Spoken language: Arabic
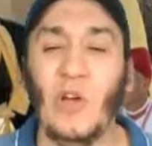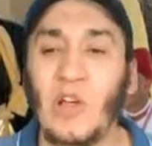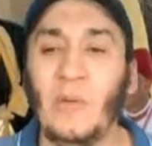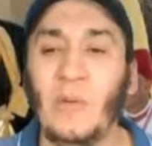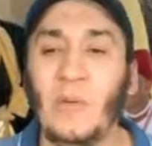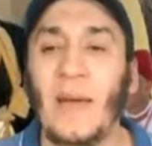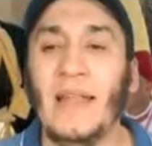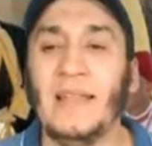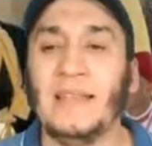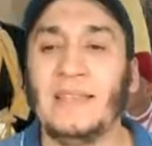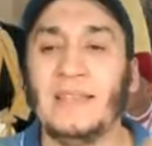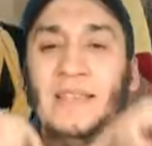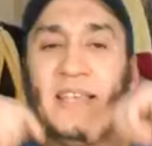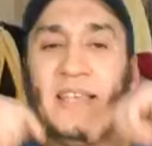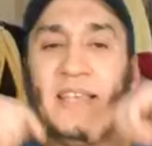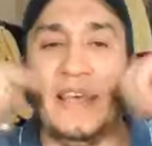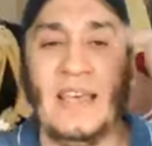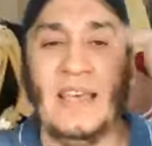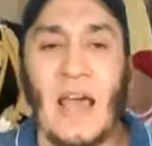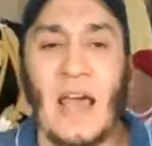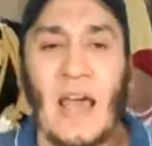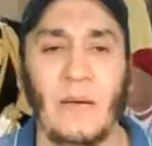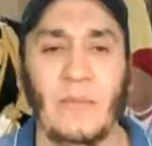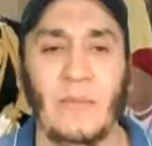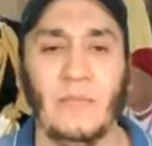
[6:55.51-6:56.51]
عليهم على
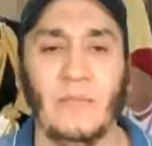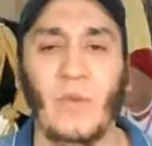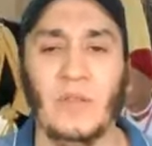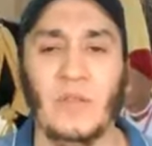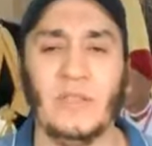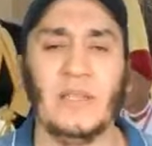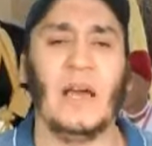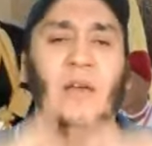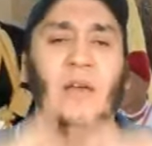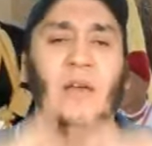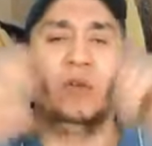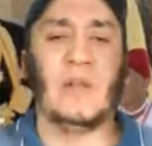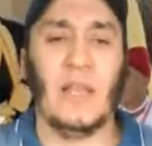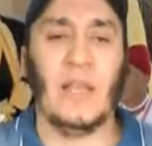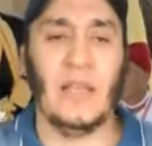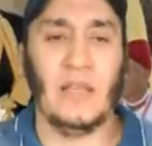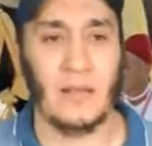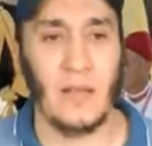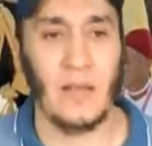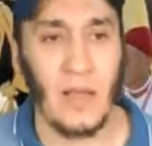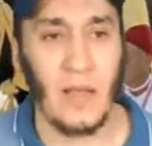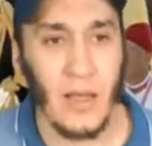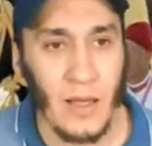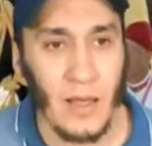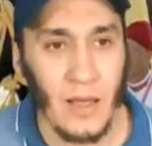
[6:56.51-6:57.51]
استحياء معتقل الرأي